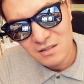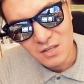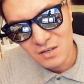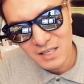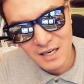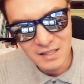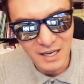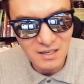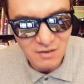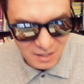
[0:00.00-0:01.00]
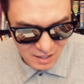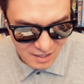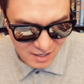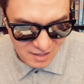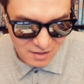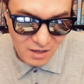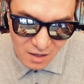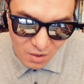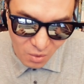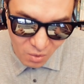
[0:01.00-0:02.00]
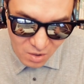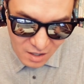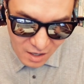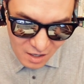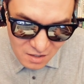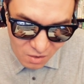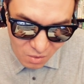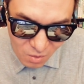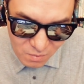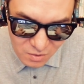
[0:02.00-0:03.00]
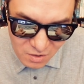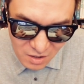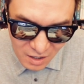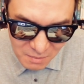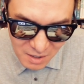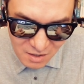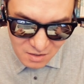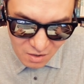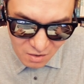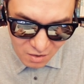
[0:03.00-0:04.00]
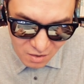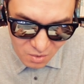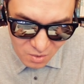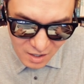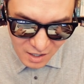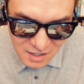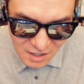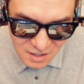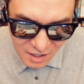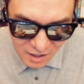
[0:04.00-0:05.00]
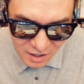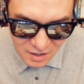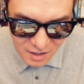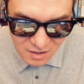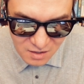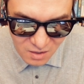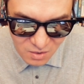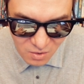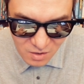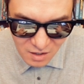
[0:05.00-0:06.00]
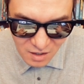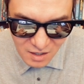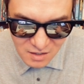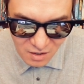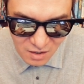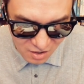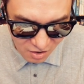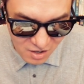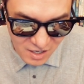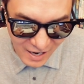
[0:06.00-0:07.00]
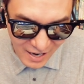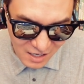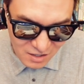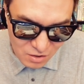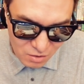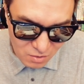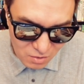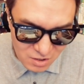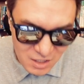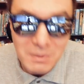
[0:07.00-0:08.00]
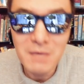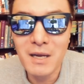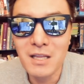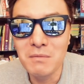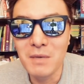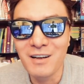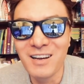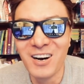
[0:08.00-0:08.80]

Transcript: 정상은 아닌 것 같아 인간이. 근데 여기에서 공부를 하면서 여기 앉아 있잖아. 예를 들어 여기에서 여기 아래층으로 침을 뱉으면